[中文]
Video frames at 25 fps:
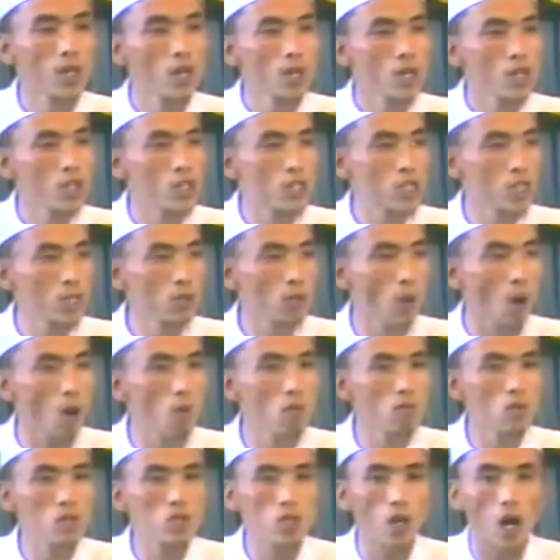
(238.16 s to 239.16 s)
时
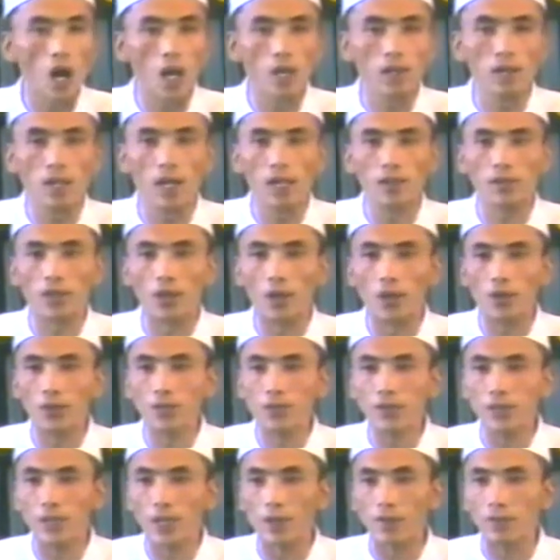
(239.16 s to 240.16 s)
光是阿拉的
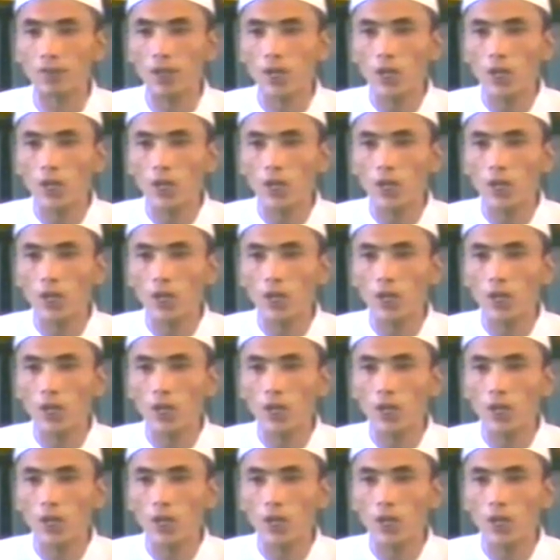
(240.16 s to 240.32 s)
恩典，